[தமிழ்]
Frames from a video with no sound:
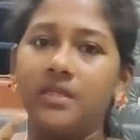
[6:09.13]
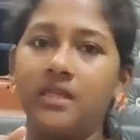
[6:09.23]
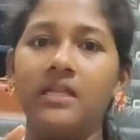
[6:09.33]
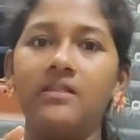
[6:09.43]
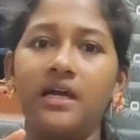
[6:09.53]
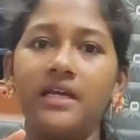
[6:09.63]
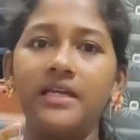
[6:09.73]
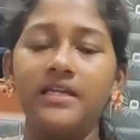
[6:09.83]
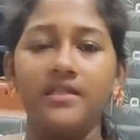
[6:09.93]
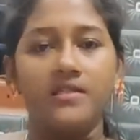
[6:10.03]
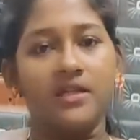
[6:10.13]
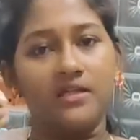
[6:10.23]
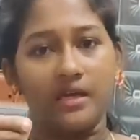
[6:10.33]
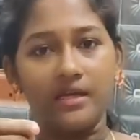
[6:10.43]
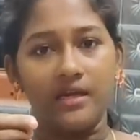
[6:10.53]
நல்ல தயிர் இருந்துச்சுன்னா
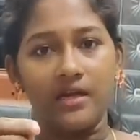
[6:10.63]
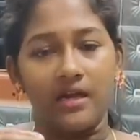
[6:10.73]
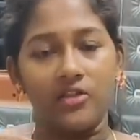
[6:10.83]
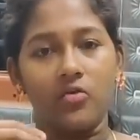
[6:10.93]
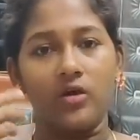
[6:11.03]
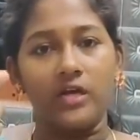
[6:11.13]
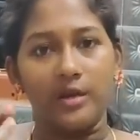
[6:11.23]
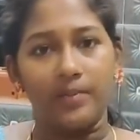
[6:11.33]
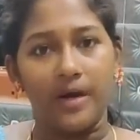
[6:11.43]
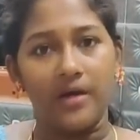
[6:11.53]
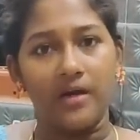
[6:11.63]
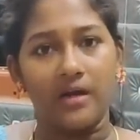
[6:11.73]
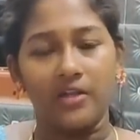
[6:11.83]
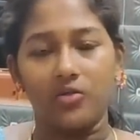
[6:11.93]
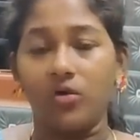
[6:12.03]
தயிரில் கலந்துக்கோங்க இல்லை பாலில்
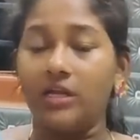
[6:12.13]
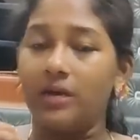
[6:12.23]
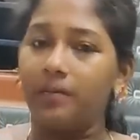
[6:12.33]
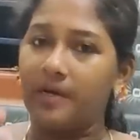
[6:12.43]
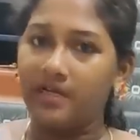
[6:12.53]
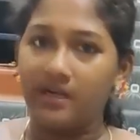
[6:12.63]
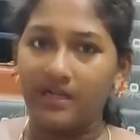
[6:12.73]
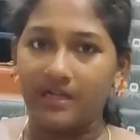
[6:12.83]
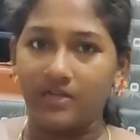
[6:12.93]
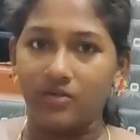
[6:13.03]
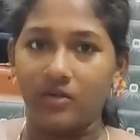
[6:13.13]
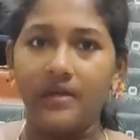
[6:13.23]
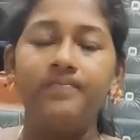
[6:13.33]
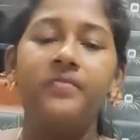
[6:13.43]
கலந்துக்கோங்க இல்லை பன்னீரில் கலந்துக்கோங்க